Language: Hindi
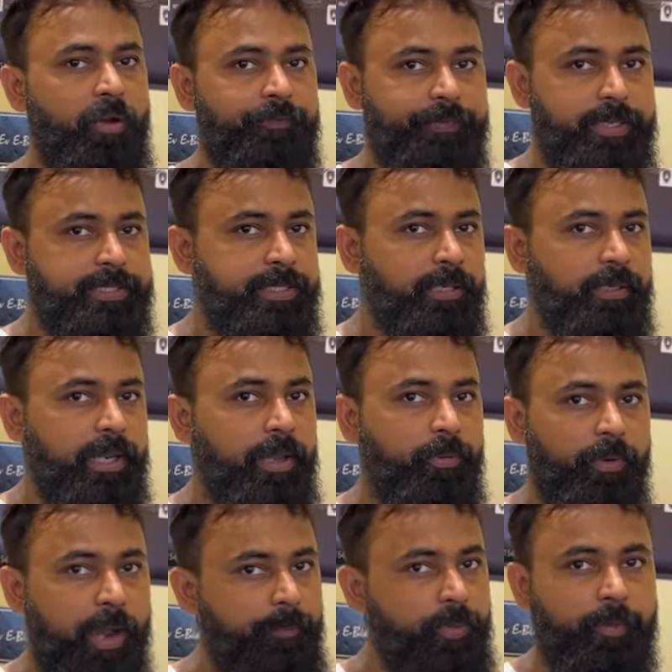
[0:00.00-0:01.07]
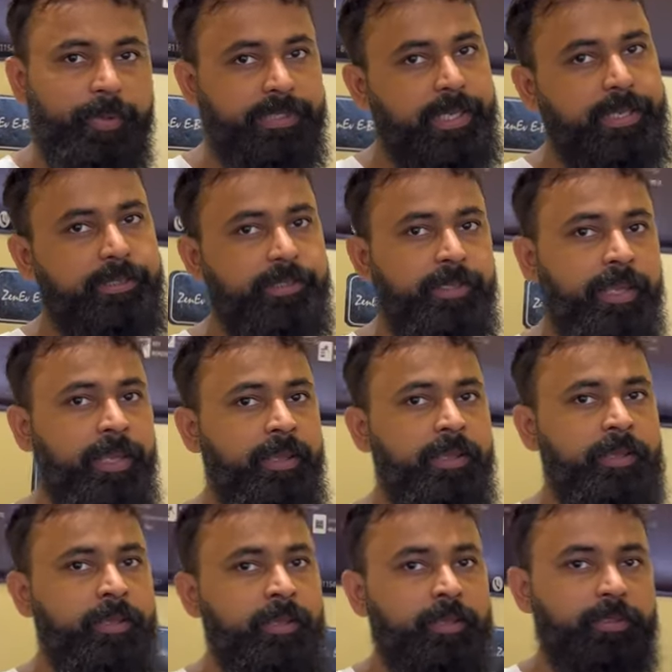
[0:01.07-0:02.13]
ऑफर चल रहा है वो आपको बता ही दिया है
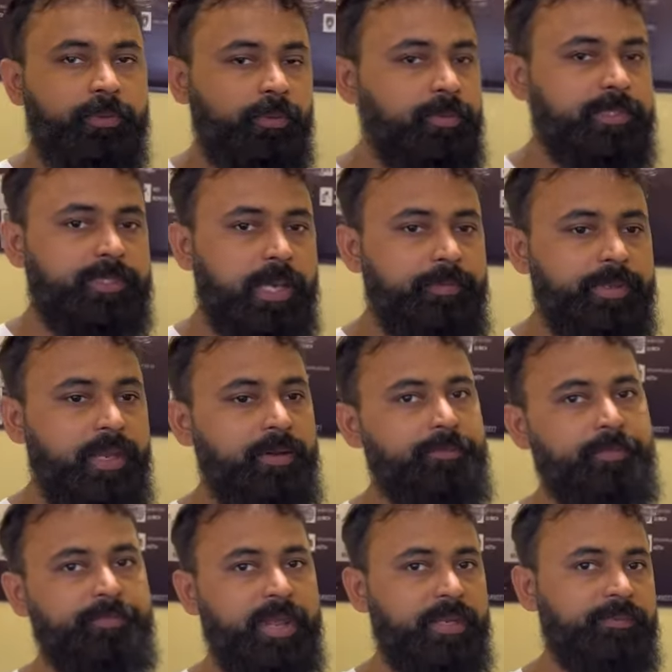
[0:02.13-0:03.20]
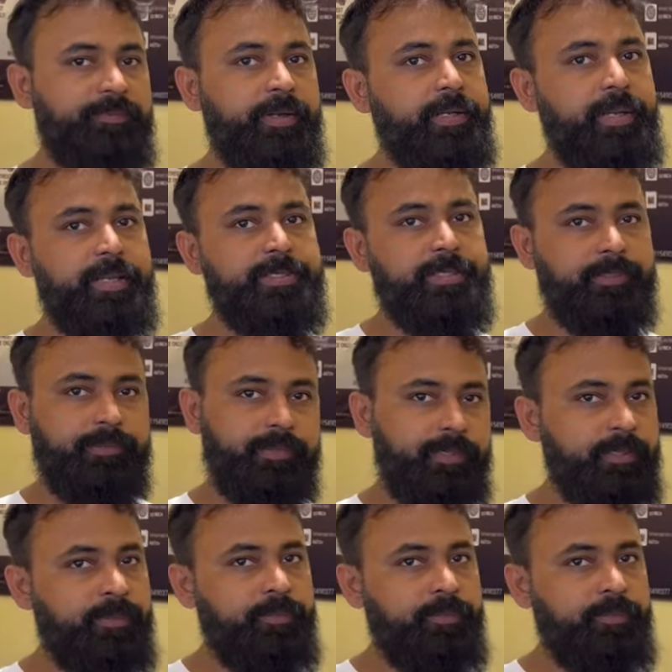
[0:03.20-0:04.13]
बिल्कुल तो उसका भी आप बेनिफिट ले सकते हैं